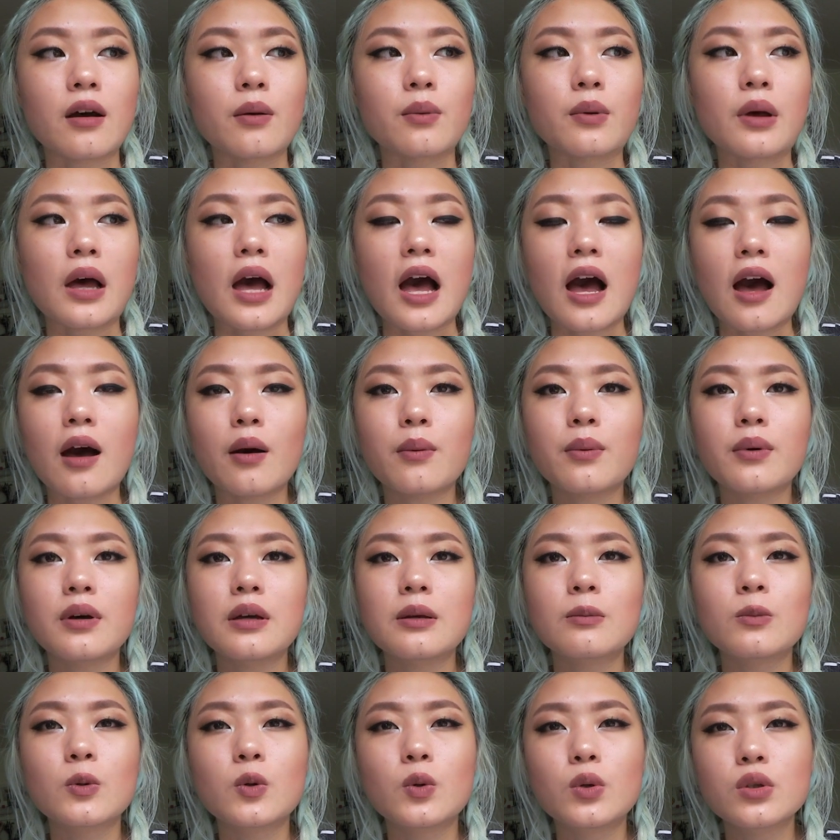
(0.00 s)
habe,
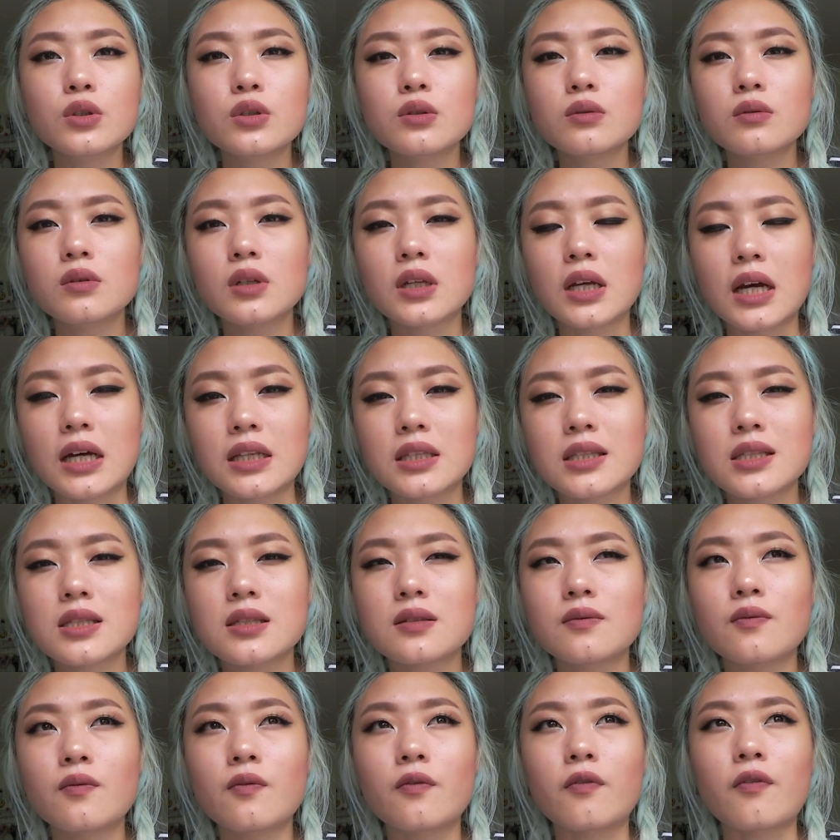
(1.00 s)
aber im Großen und
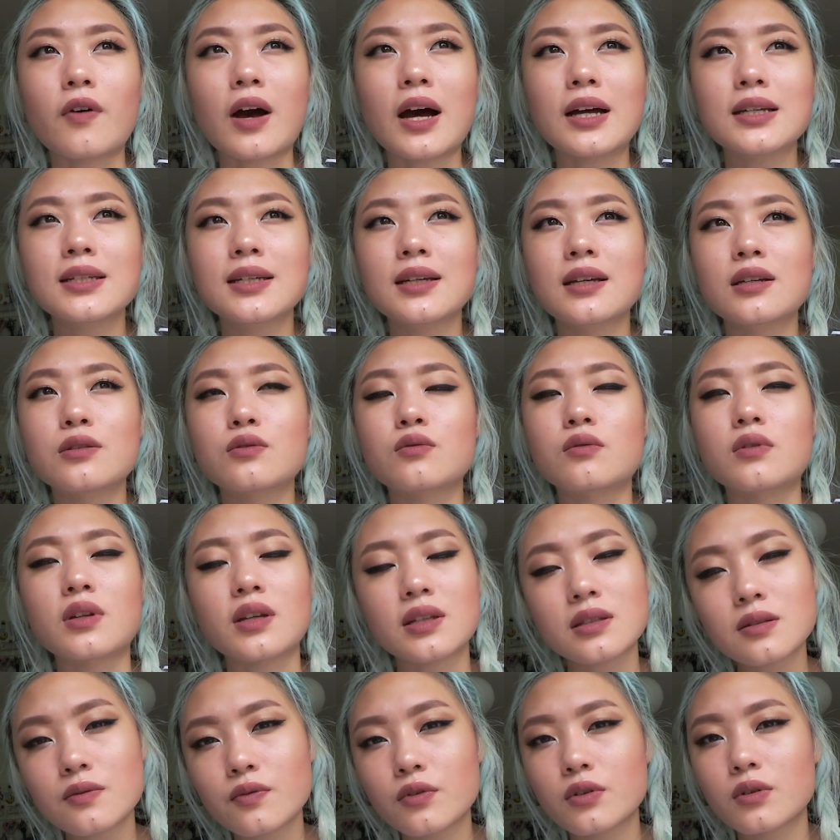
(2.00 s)
Ganzen war die
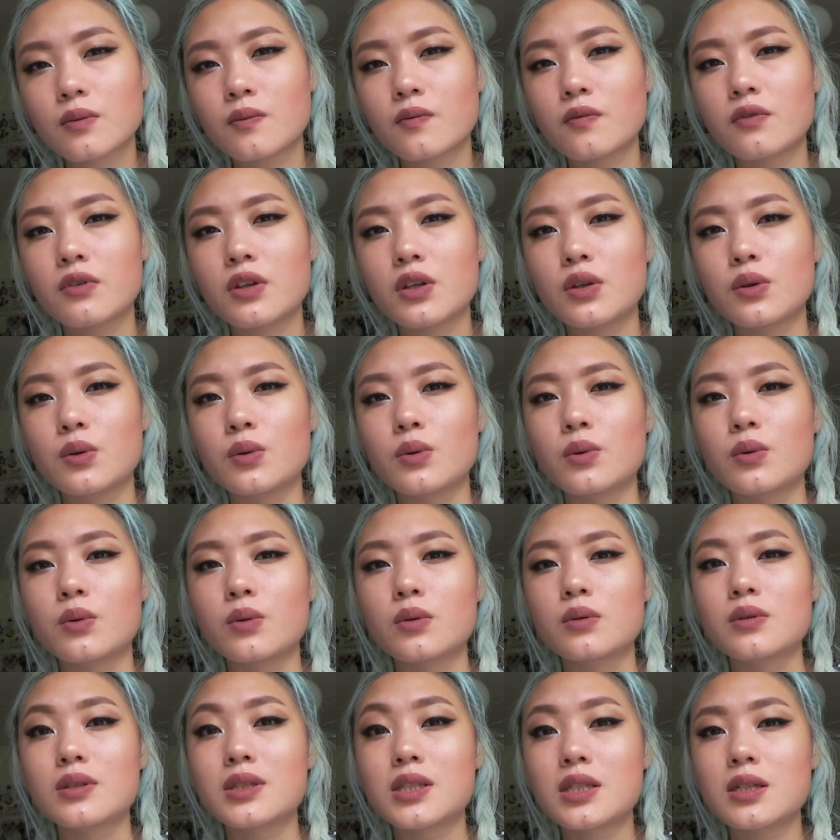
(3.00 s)
Resonanz von dem
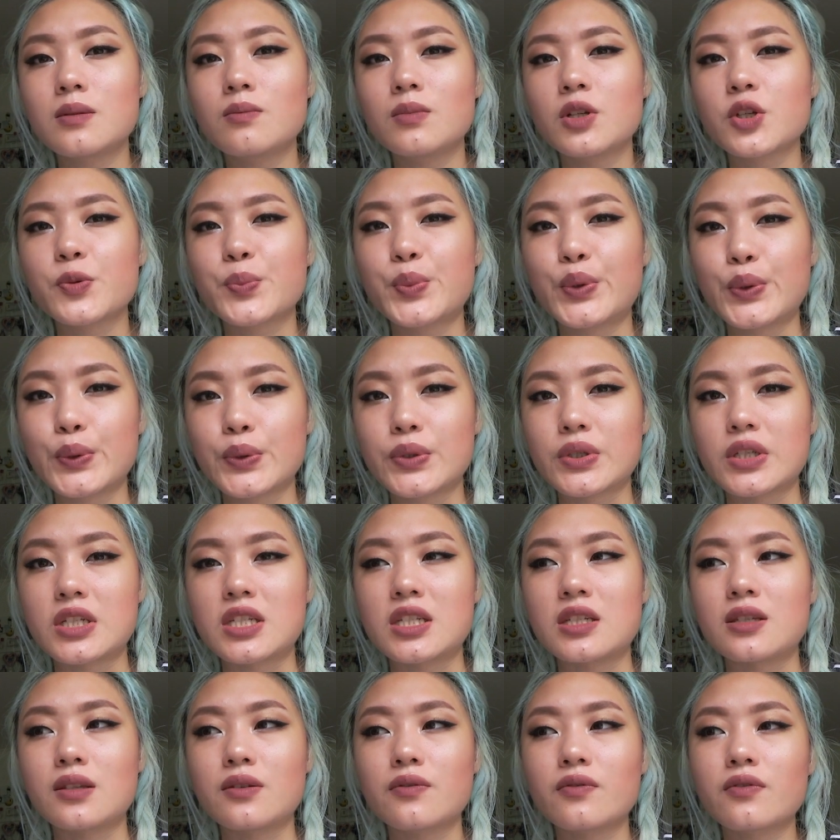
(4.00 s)
Video ziemlich
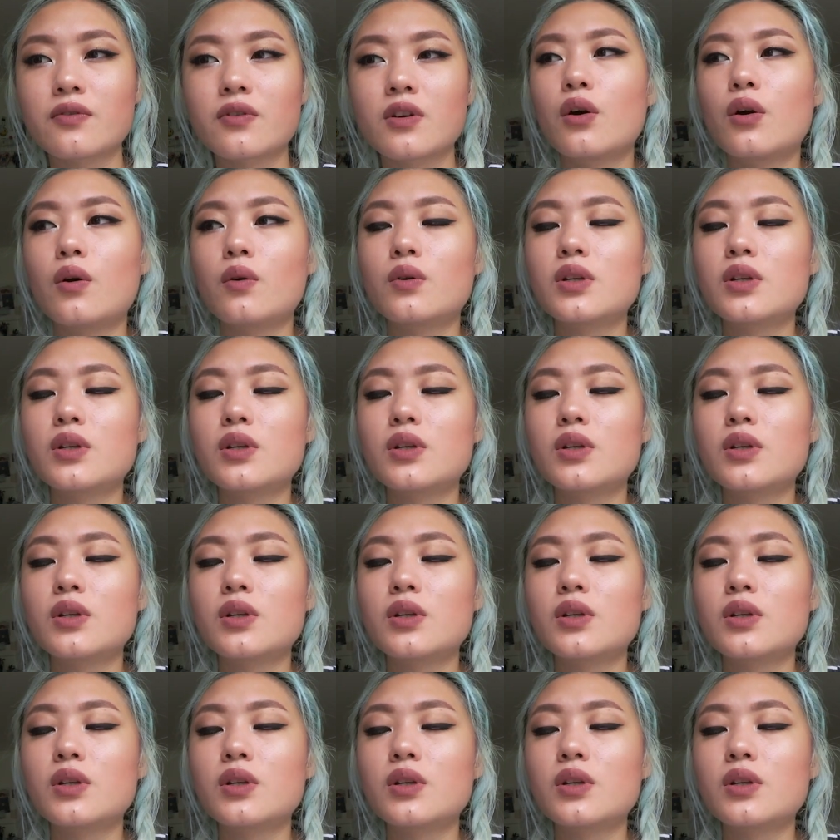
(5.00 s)
positiv.